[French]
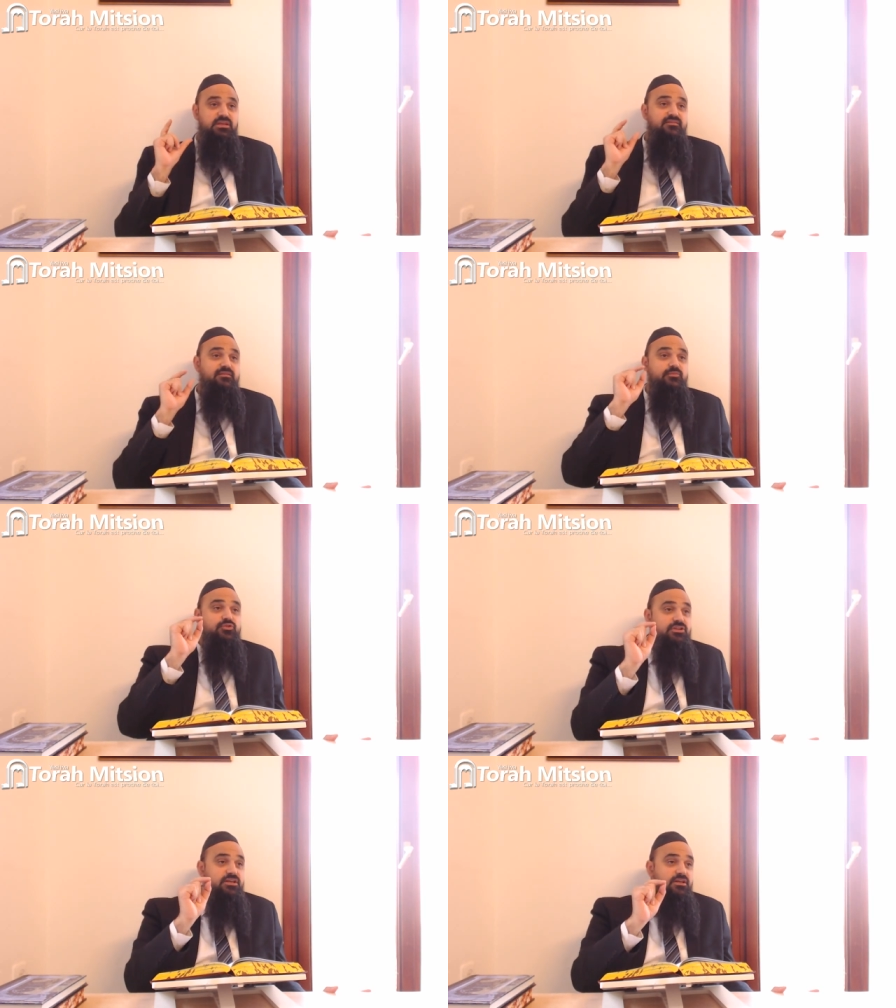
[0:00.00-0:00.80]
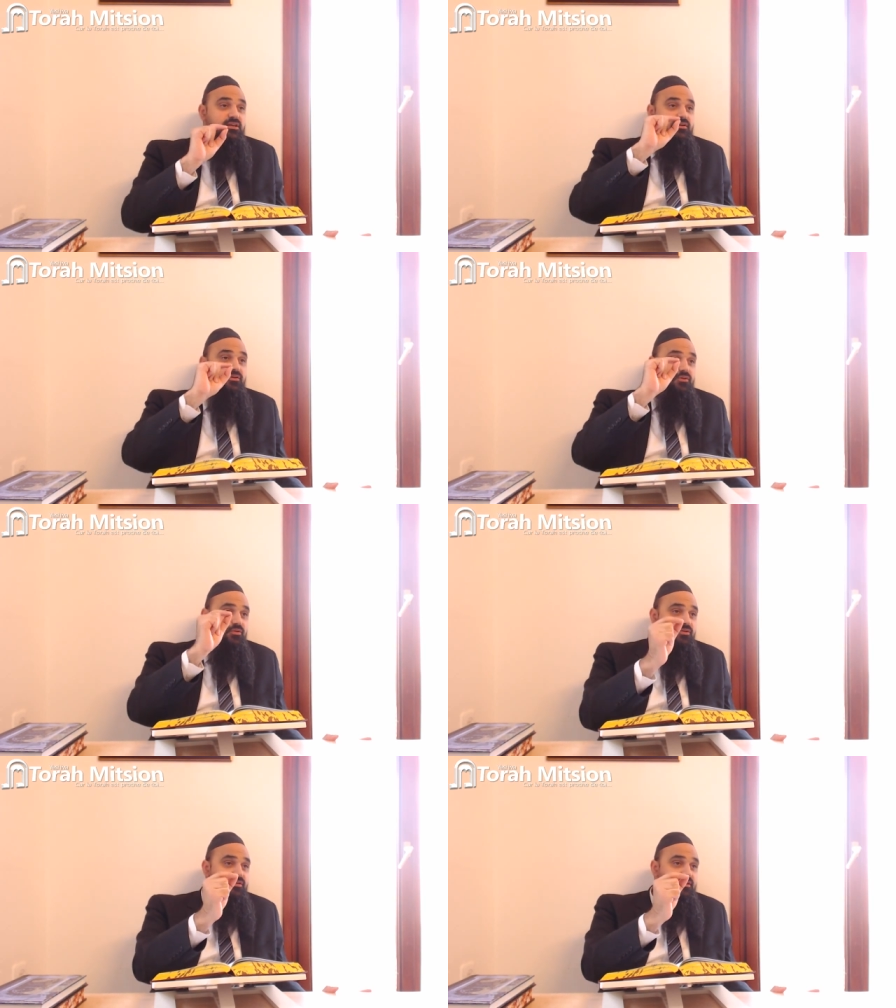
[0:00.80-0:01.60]
Il va manger
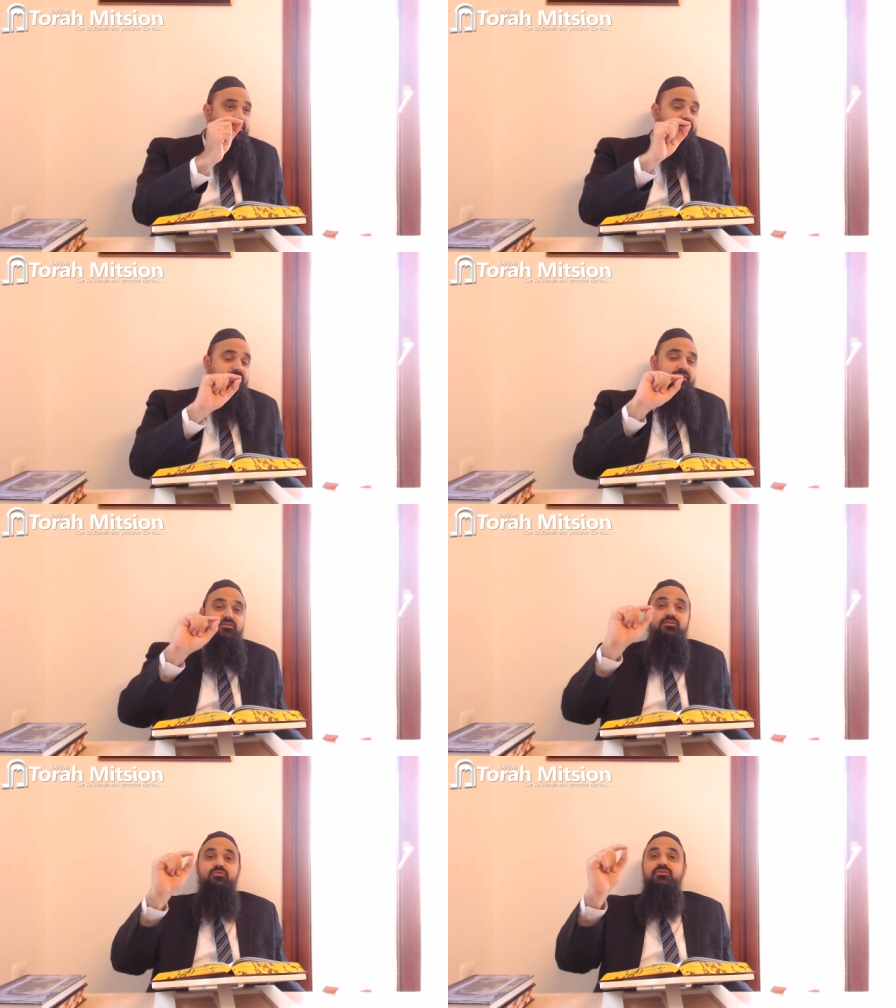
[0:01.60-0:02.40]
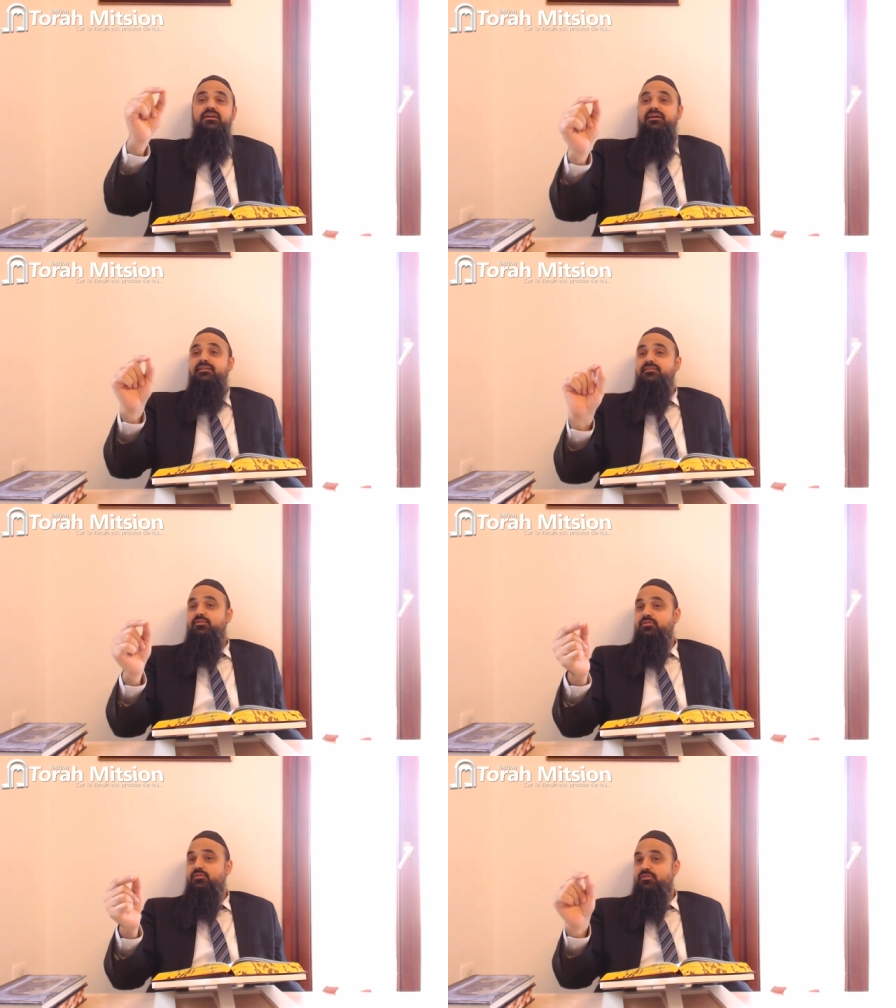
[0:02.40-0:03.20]
une, une, graine
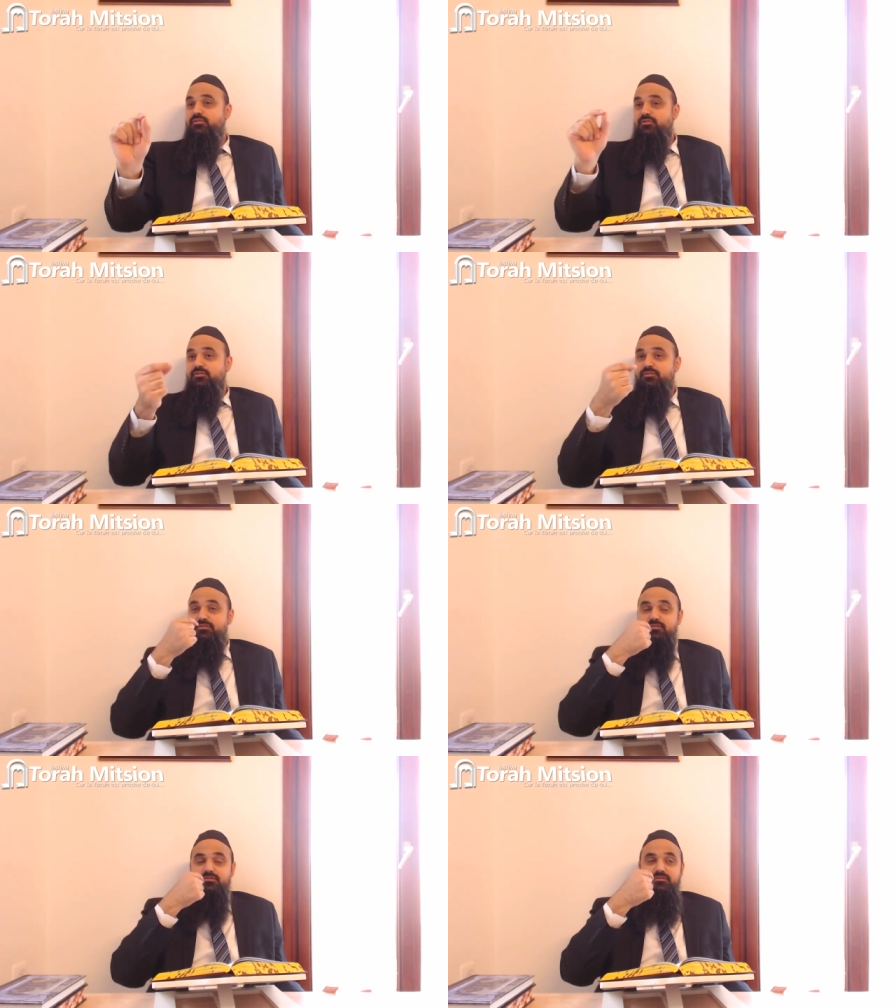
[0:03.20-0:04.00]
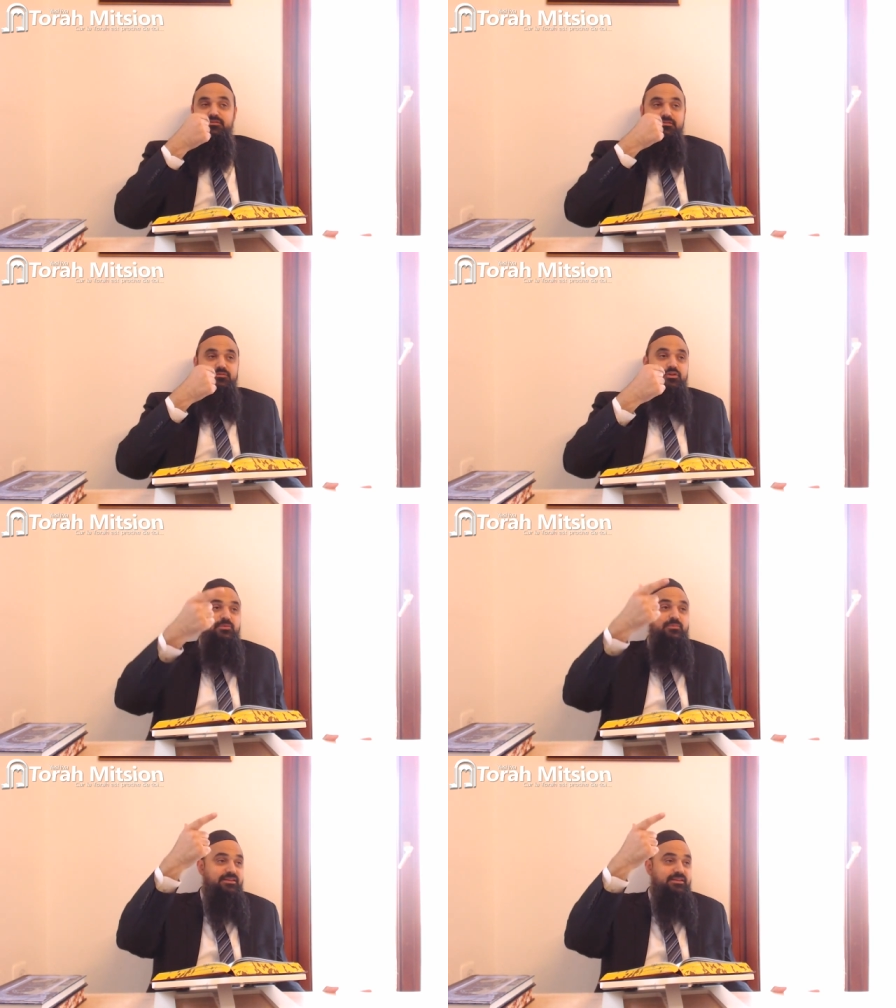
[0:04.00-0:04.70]
de, de